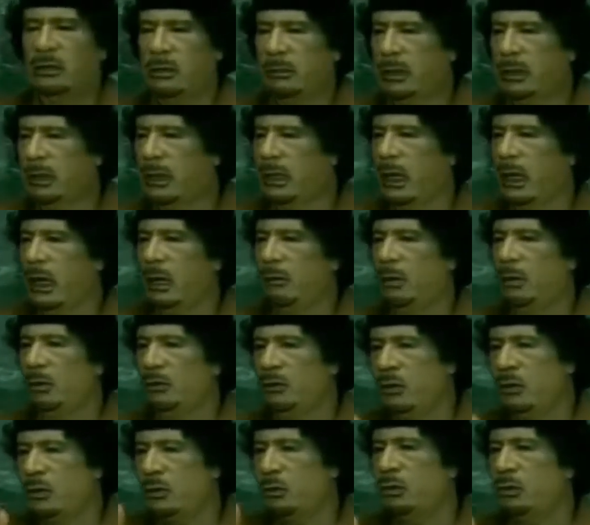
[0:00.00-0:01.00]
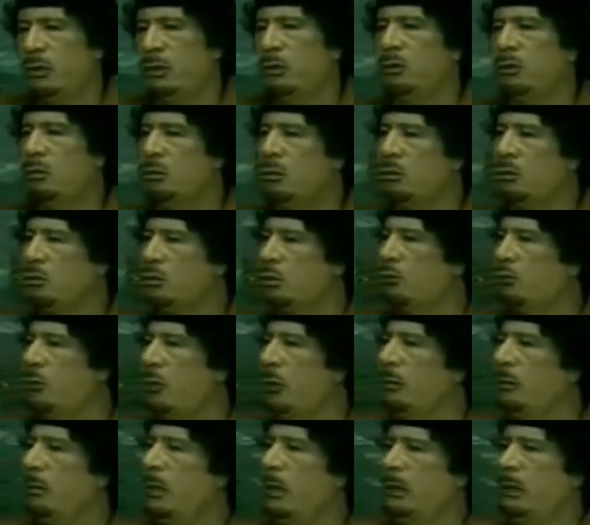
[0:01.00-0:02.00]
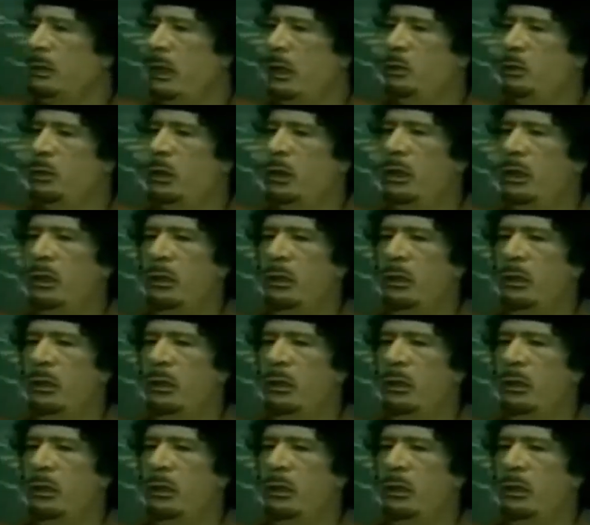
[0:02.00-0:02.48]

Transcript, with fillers: vez en la comunidad internacional,